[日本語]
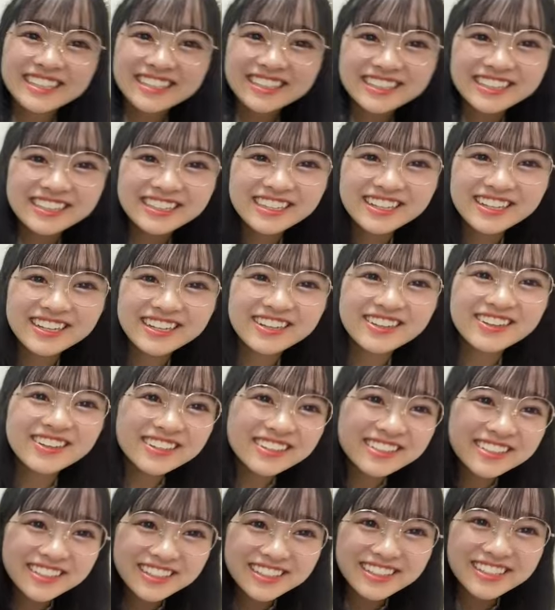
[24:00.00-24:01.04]
い、
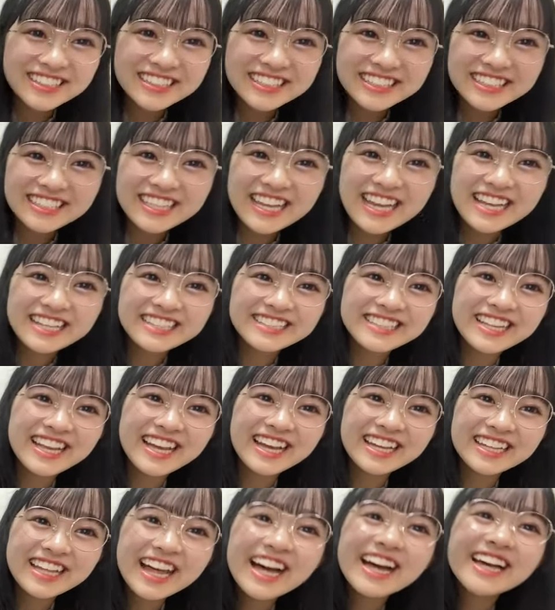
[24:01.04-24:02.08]
高校1年
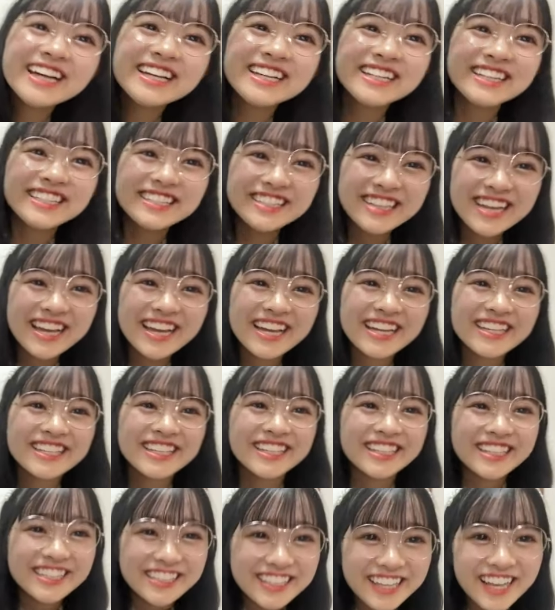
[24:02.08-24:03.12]
生の、
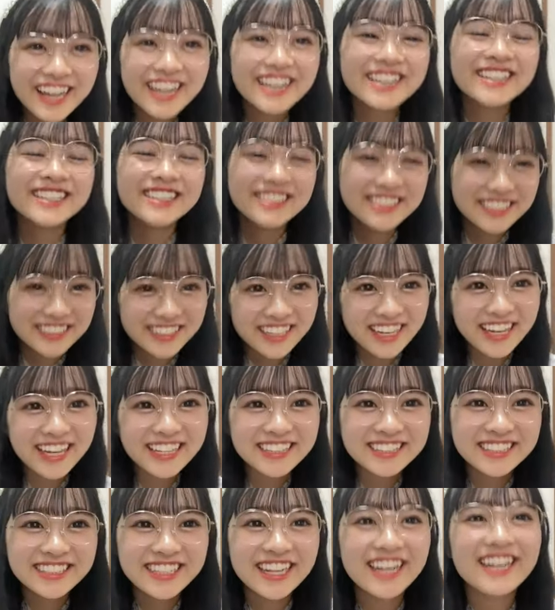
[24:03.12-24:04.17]
レイナこ
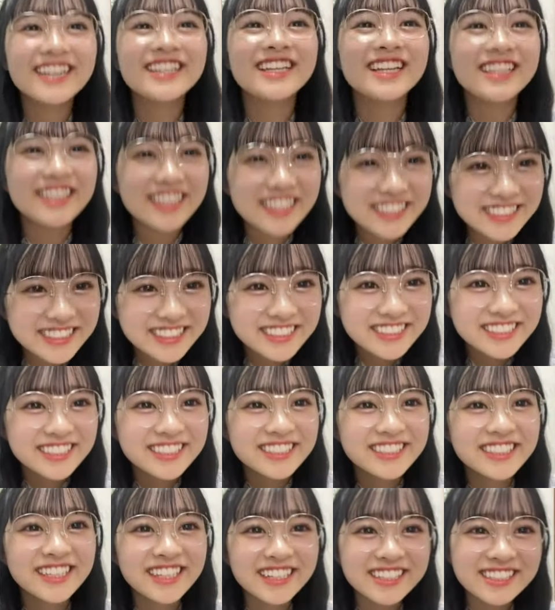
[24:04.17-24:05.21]
船橋レイナです。
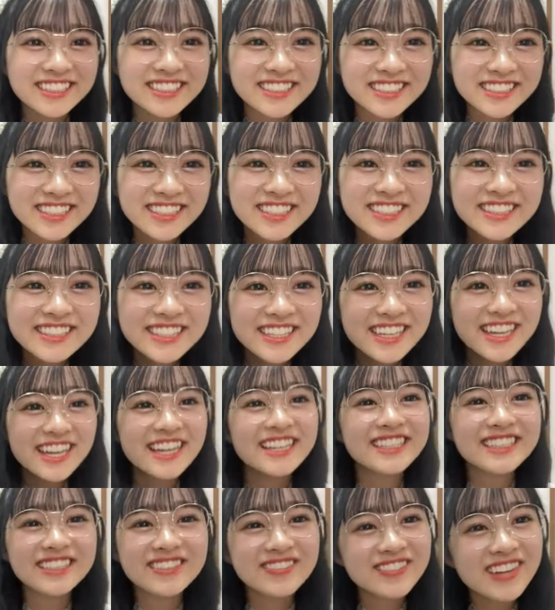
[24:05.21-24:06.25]
よろしくお
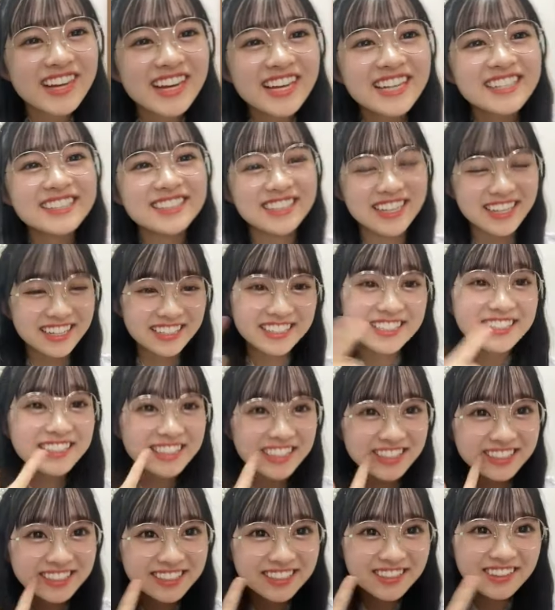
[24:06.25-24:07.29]
願いします。あ、いい
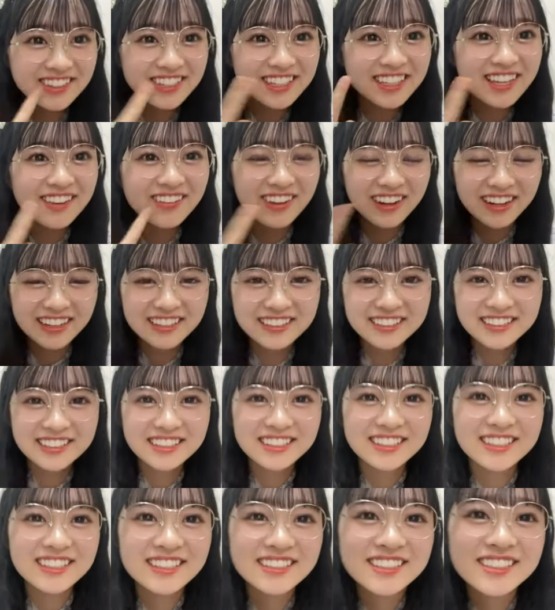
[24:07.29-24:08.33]
ね、ずっといいだわ。
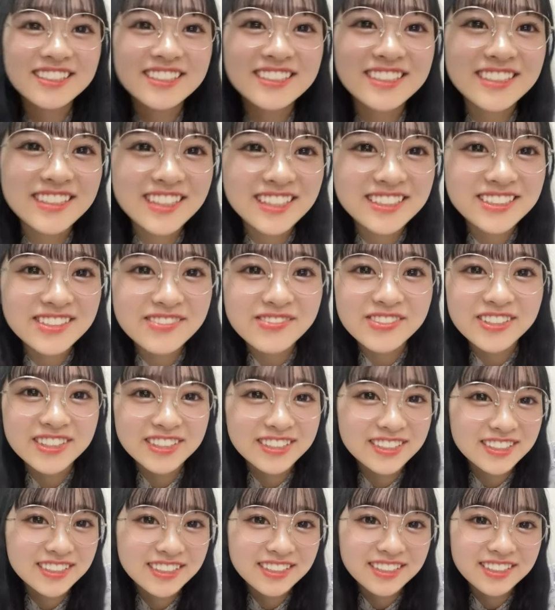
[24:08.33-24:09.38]
全然大丈
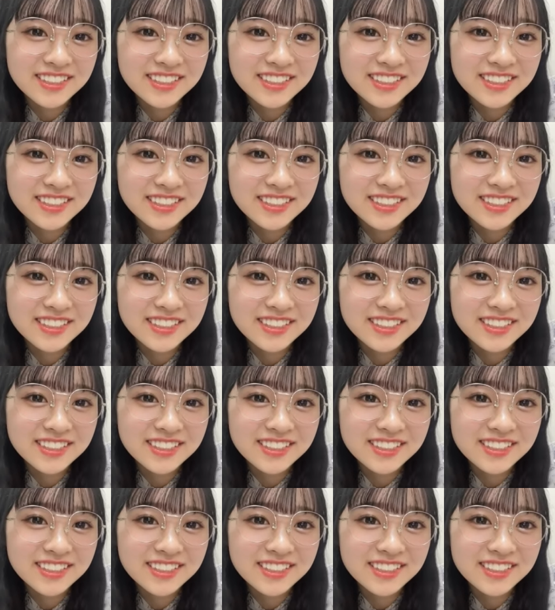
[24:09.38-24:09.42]
夫。